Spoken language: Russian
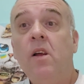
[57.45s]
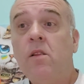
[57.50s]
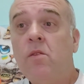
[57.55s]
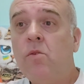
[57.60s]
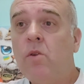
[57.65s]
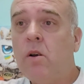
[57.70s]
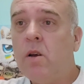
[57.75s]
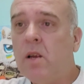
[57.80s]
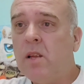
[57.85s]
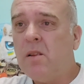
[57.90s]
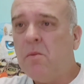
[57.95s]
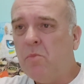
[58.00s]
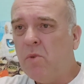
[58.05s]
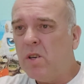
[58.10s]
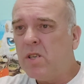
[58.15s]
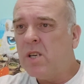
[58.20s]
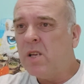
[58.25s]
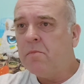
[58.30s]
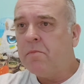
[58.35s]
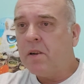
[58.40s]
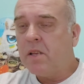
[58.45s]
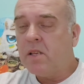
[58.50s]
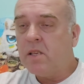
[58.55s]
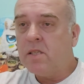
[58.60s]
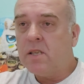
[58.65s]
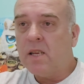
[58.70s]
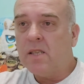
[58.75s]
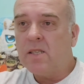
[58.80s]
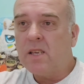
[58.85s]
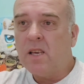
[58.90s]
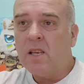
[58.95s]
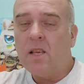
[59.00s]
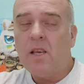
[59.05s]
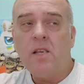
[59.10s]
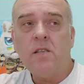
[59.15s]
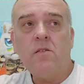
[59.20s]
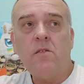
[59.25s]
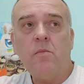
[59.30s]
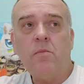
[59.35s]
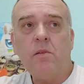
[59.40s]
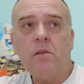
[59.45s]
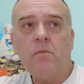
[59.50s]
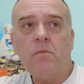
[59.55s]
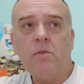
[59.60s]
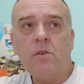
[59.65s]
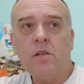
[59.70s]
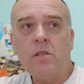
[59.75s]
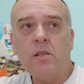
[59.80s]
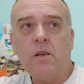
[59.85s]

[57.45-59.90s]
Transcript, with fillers: Но это больше от партизанских действий, потому что,